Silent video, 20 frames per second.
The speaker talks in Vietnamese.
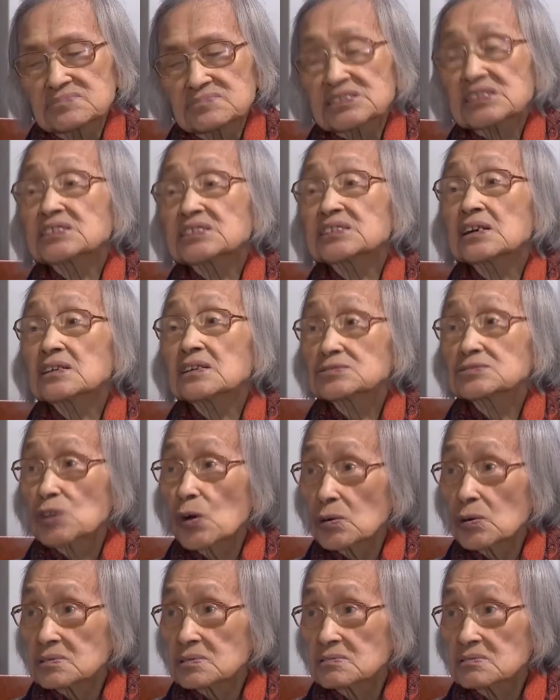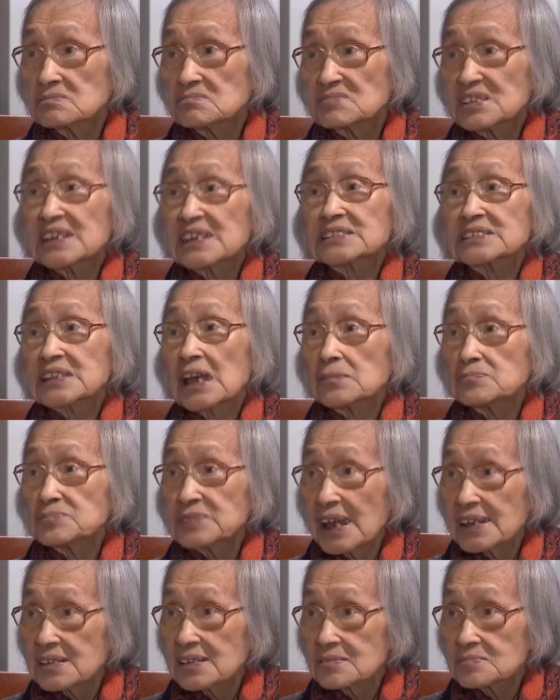trí nhớ tốt ghi chép
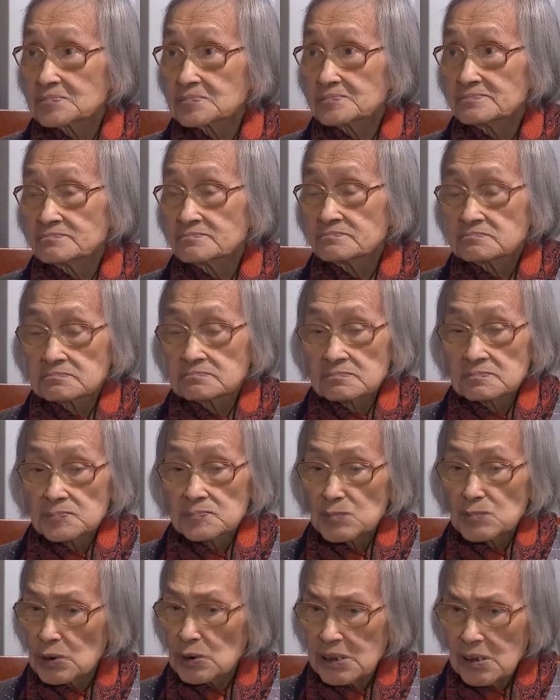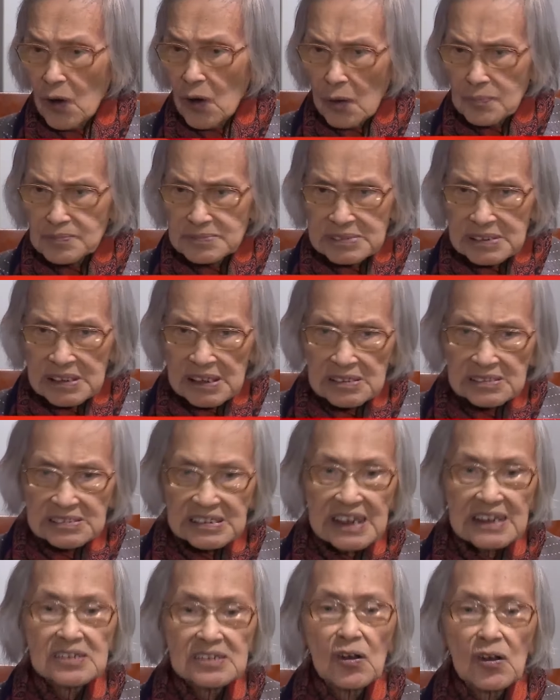nhanh tôi đi họp gì
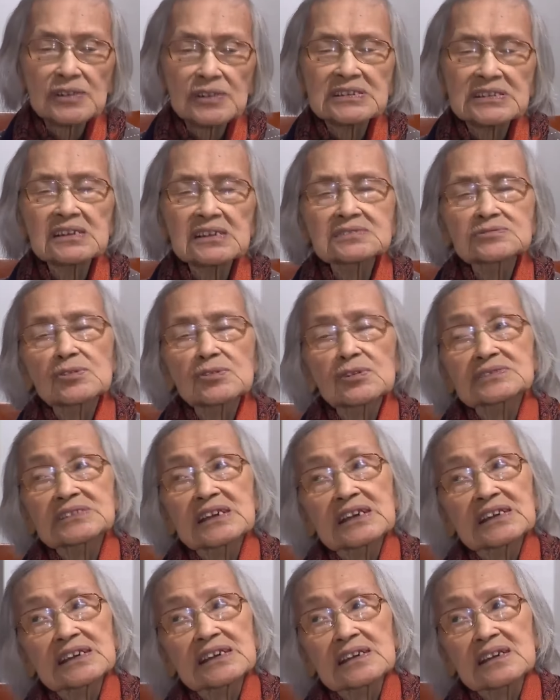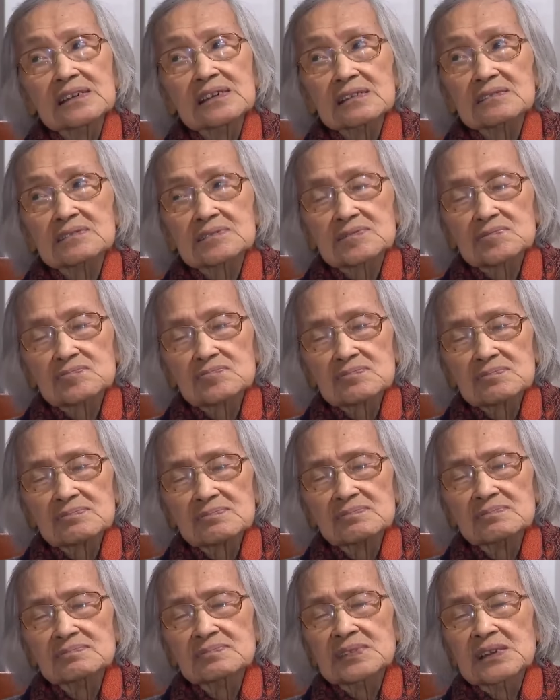trên nói với tôi có thể ghi
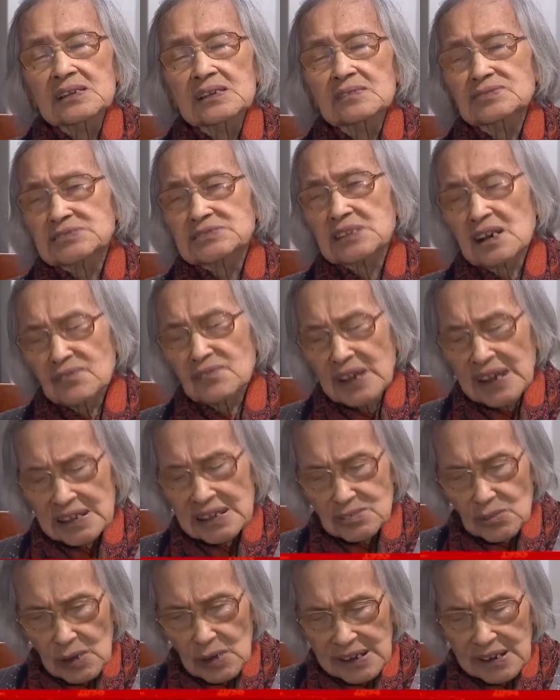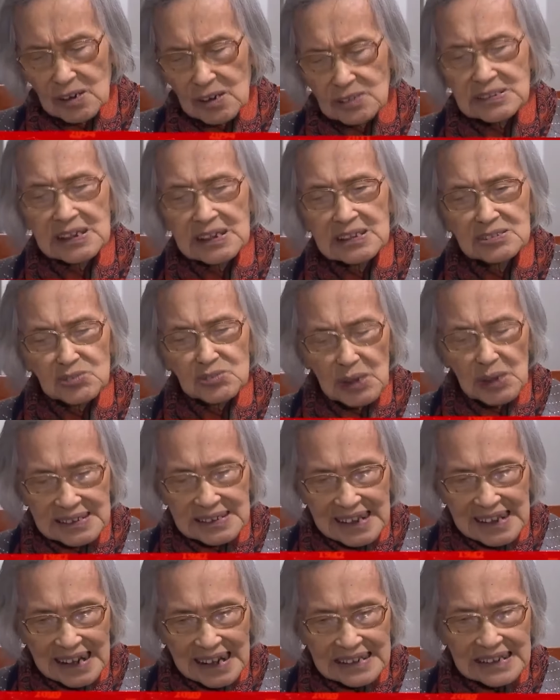tôi trở về tôi lại có thể
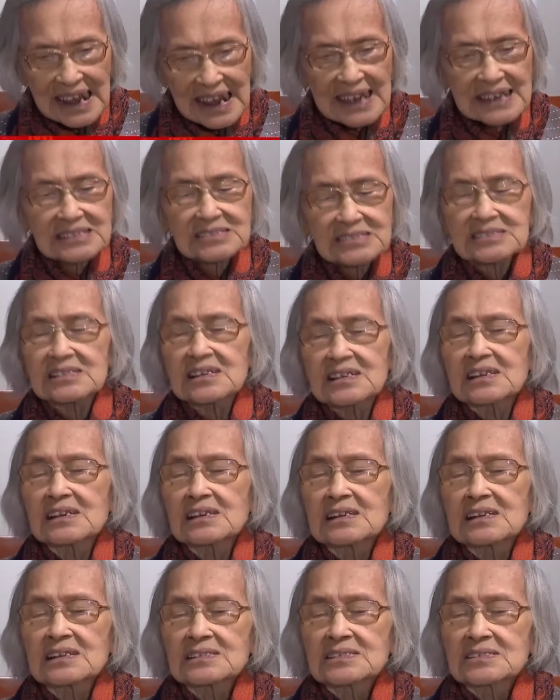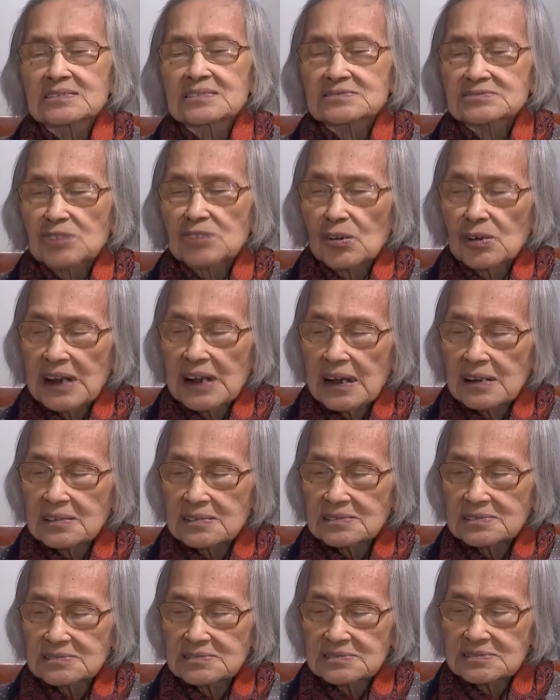truyền đạt lại cho các
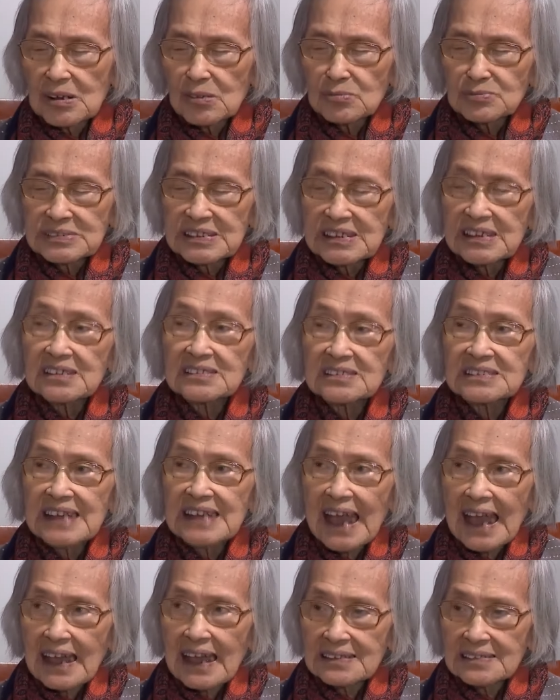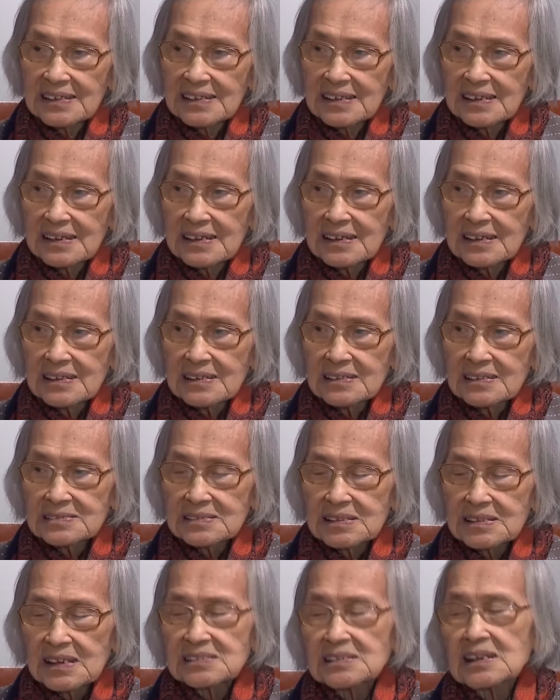đồng chí ở nhà
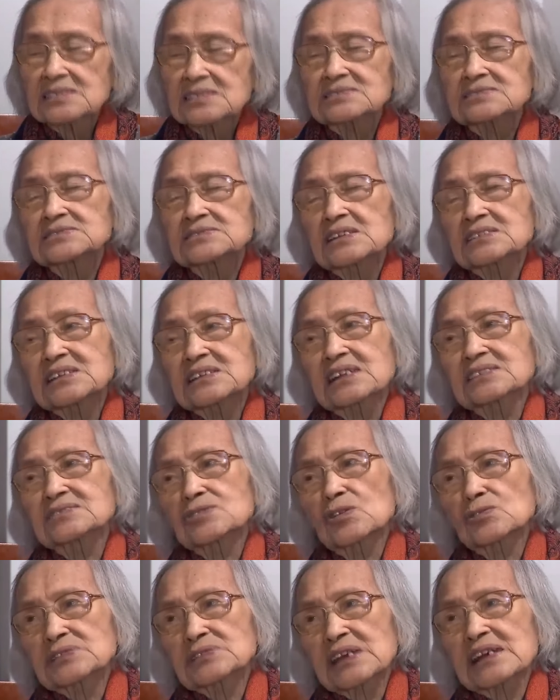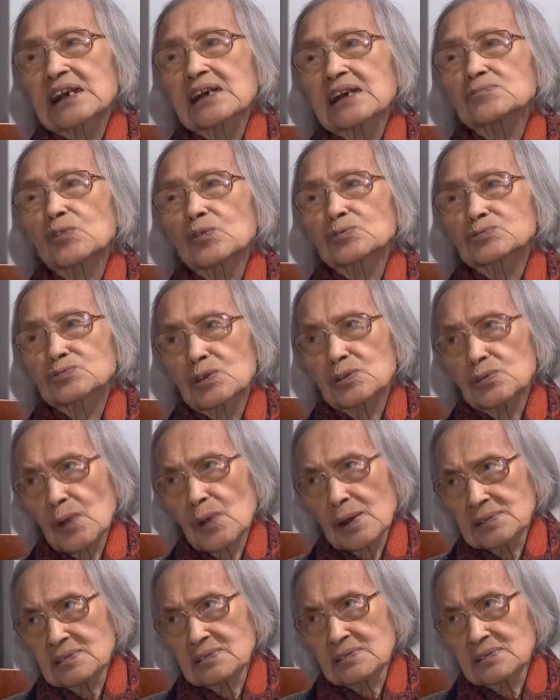thế dần dần dần tôi thành cán bộ tuyên huấn